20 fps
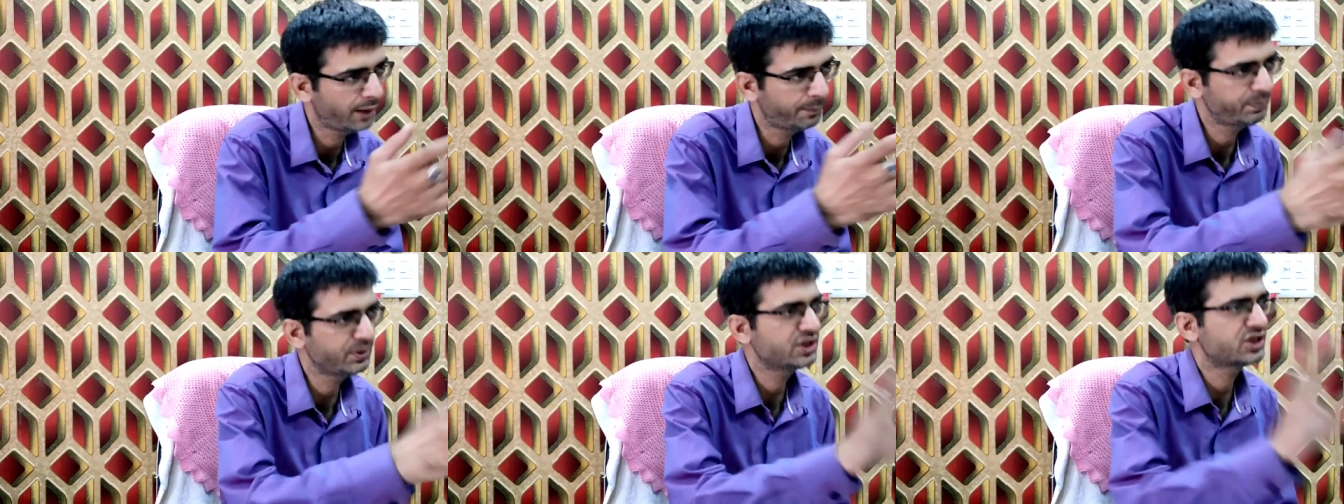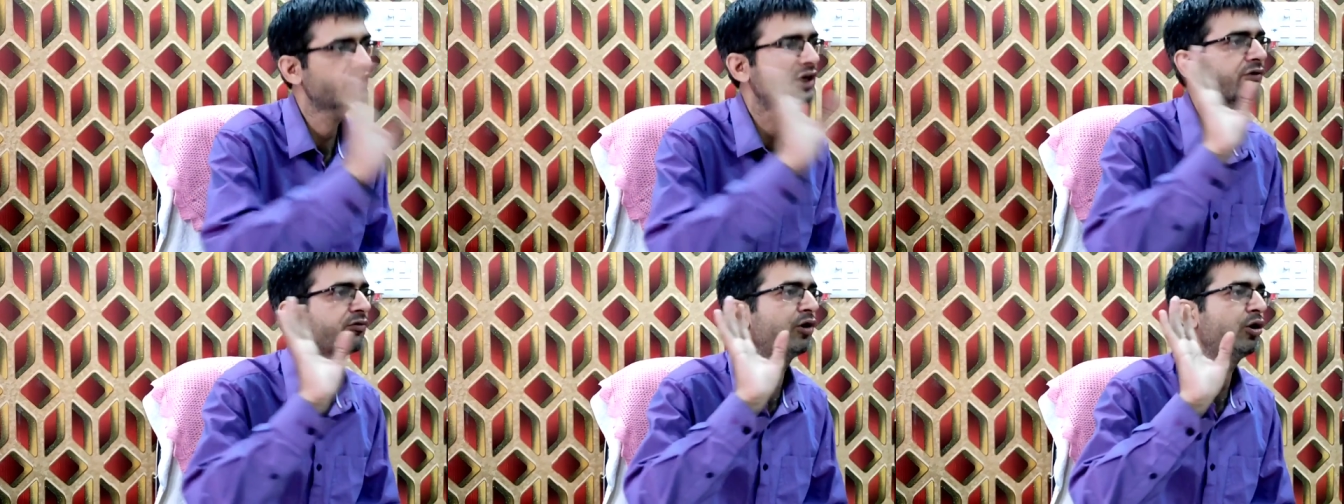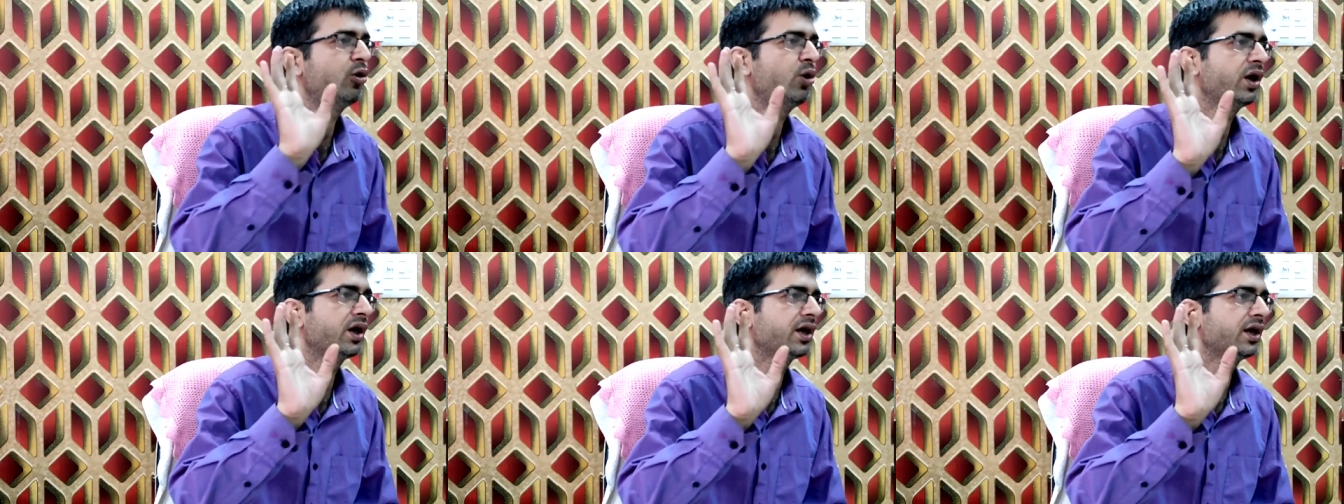आप ही
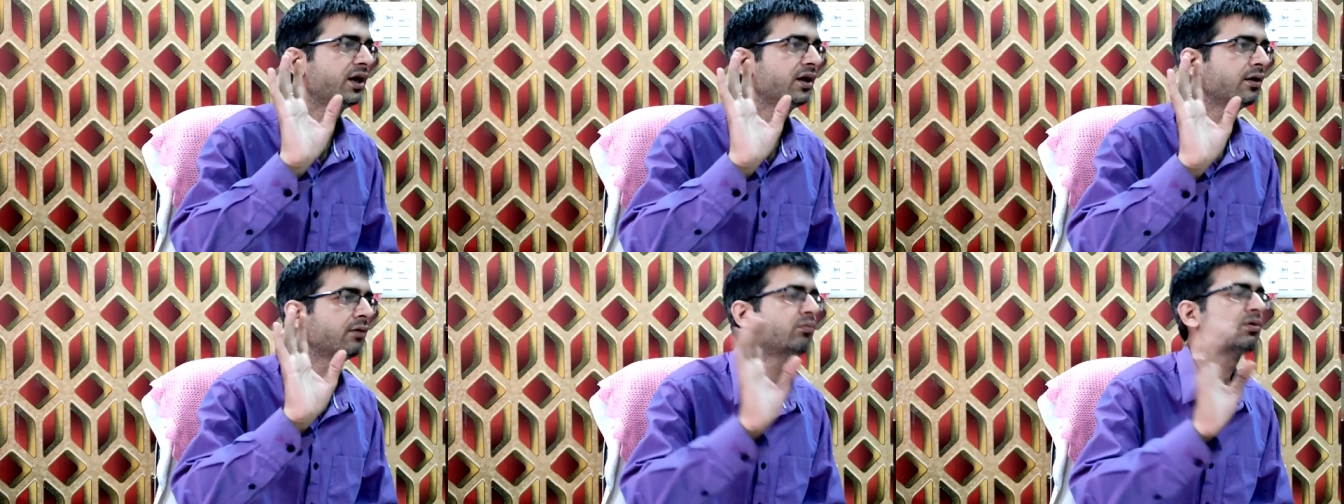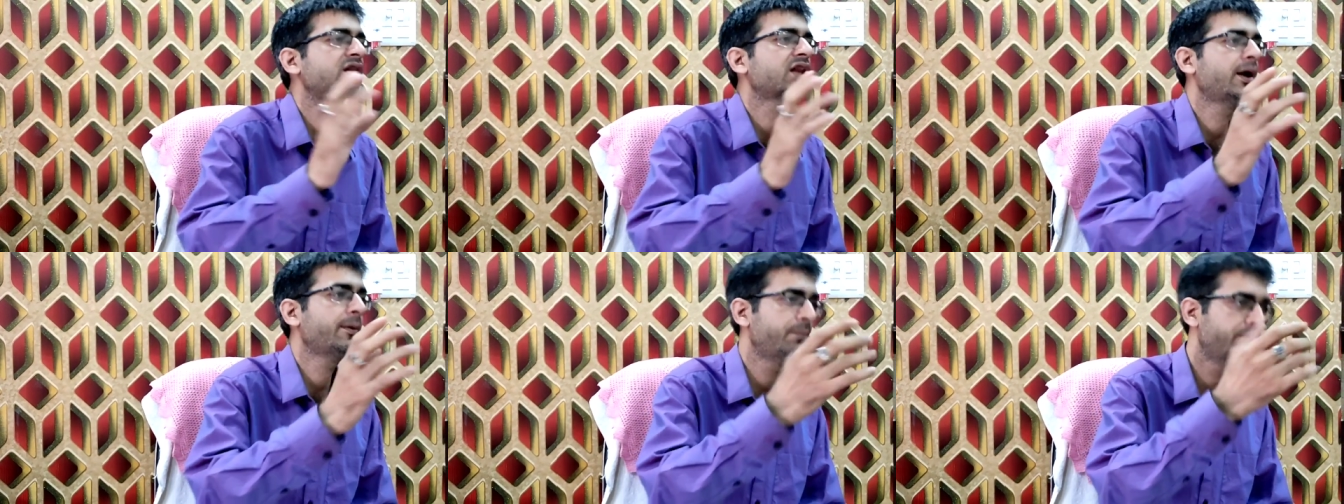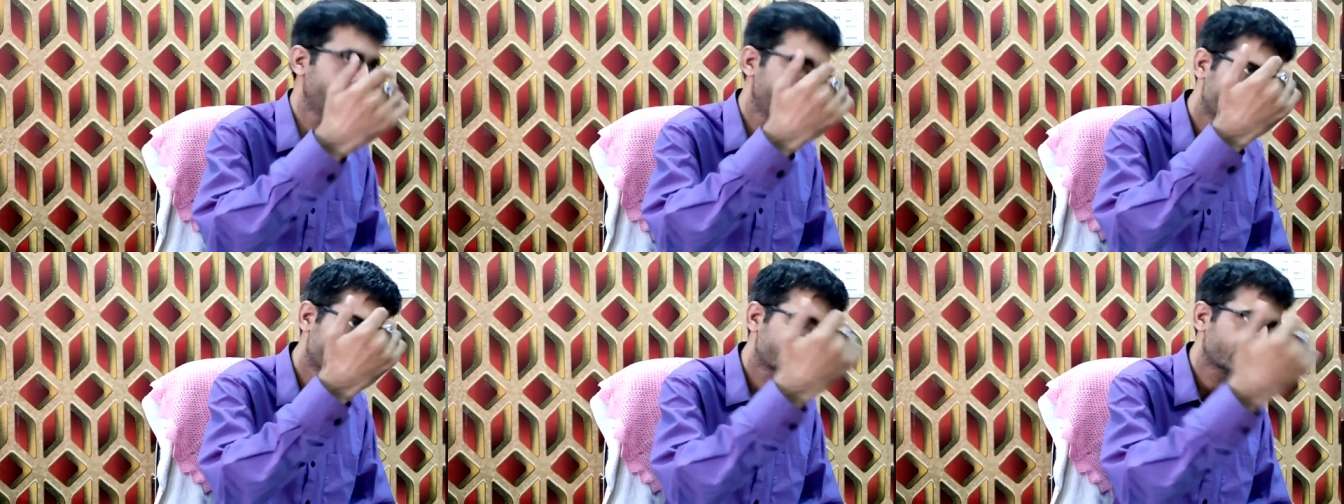चटवाओ आगे
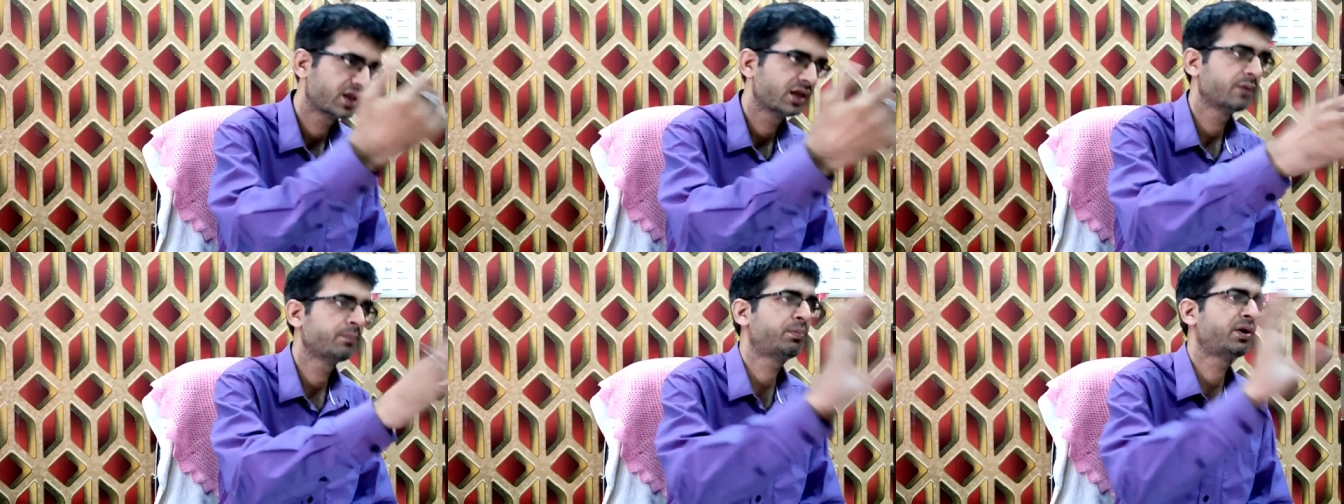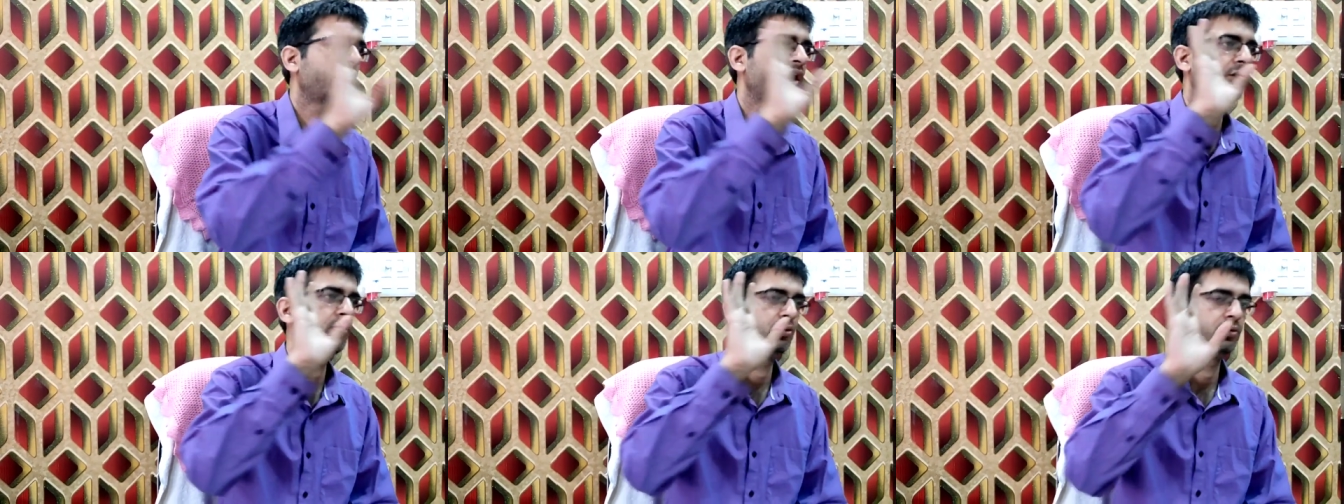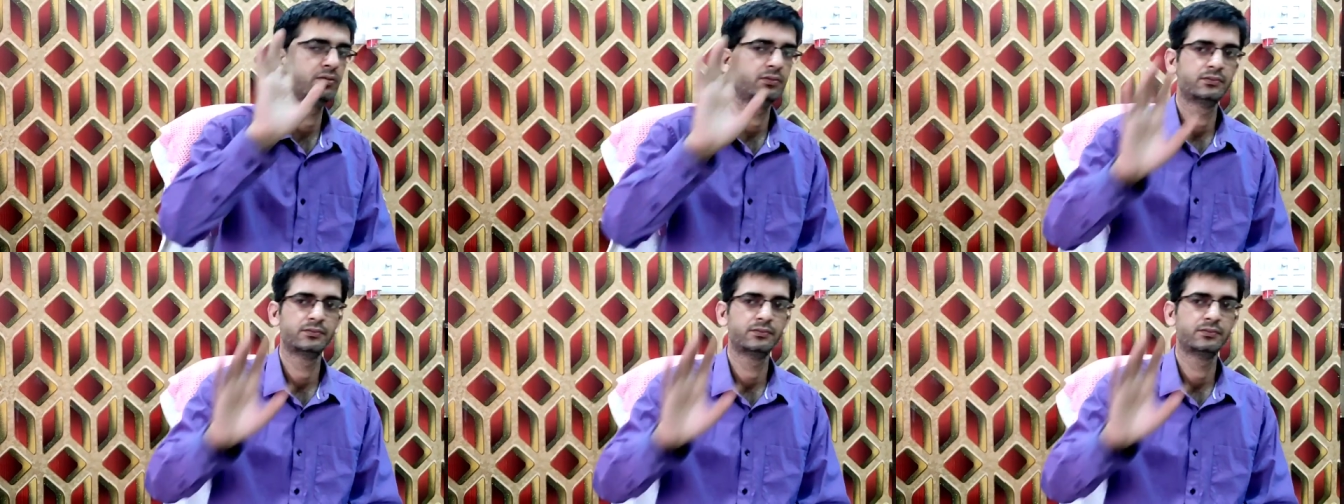मतलब पढ़ाओ